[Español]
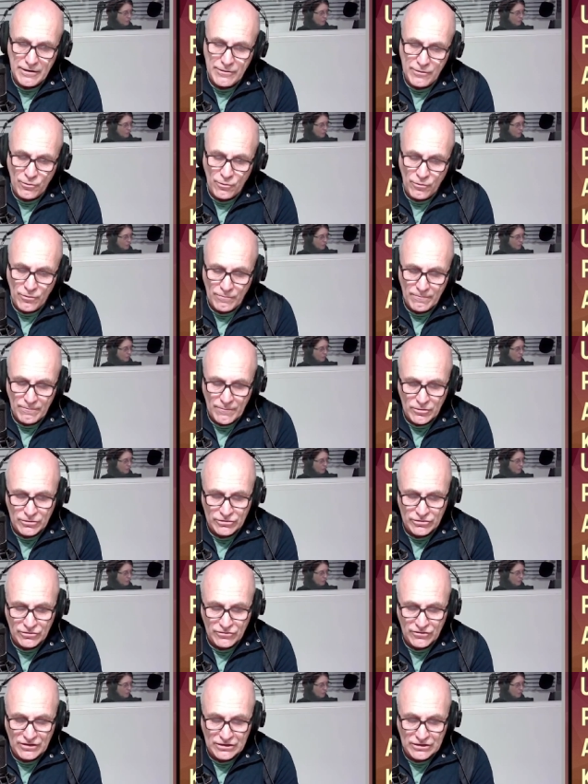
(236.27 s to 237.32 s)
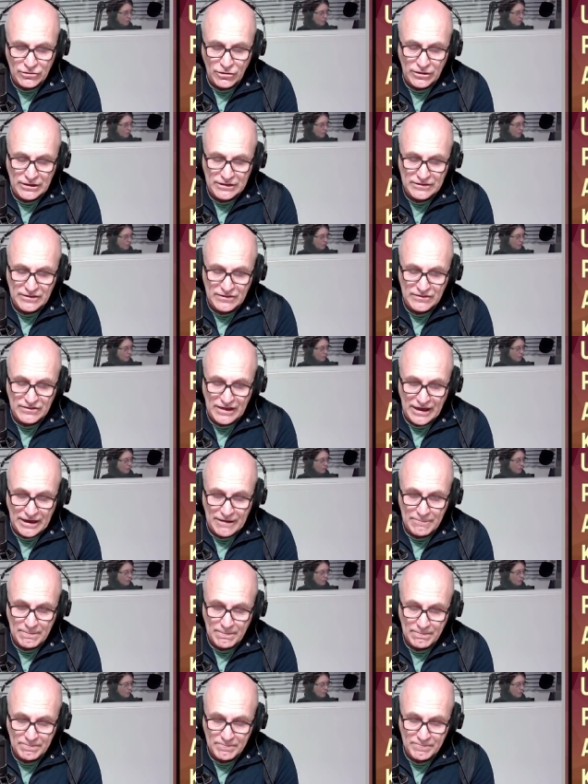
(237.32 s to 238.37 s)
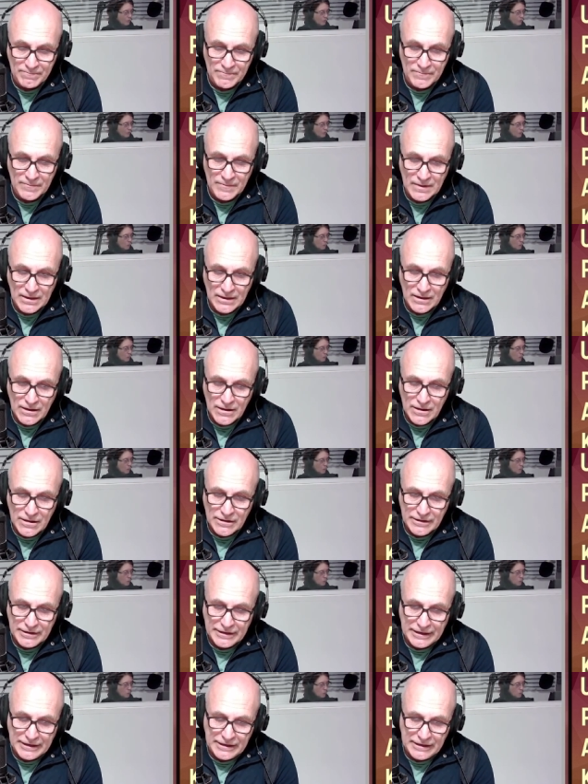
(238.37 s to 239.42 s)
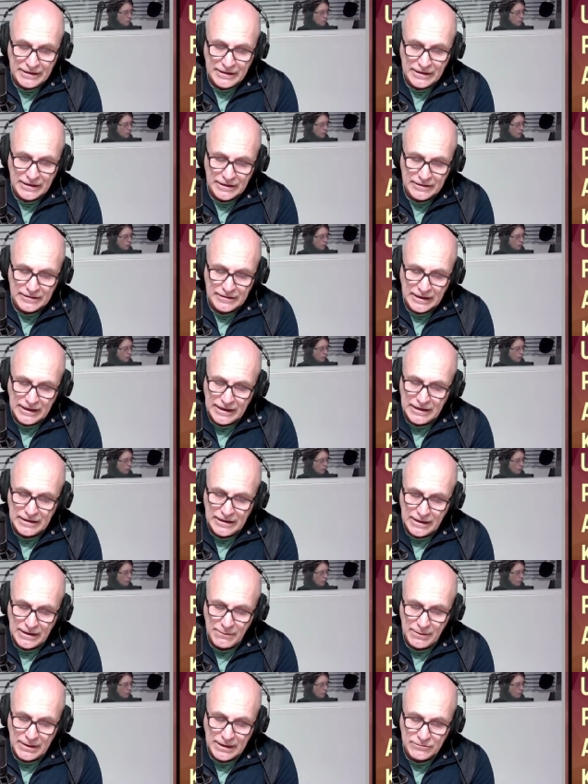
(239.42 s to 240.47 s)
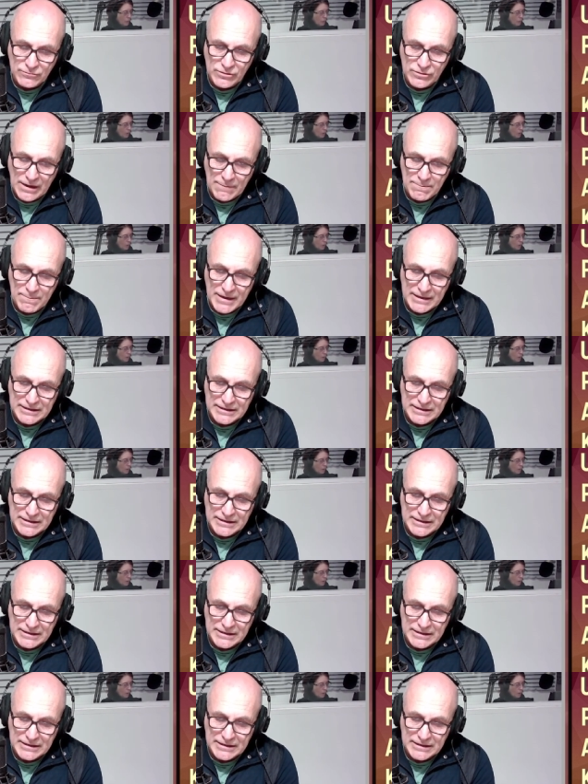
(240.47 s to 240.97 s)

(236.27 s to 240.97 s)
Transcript: 1816. Eh, y él habla en una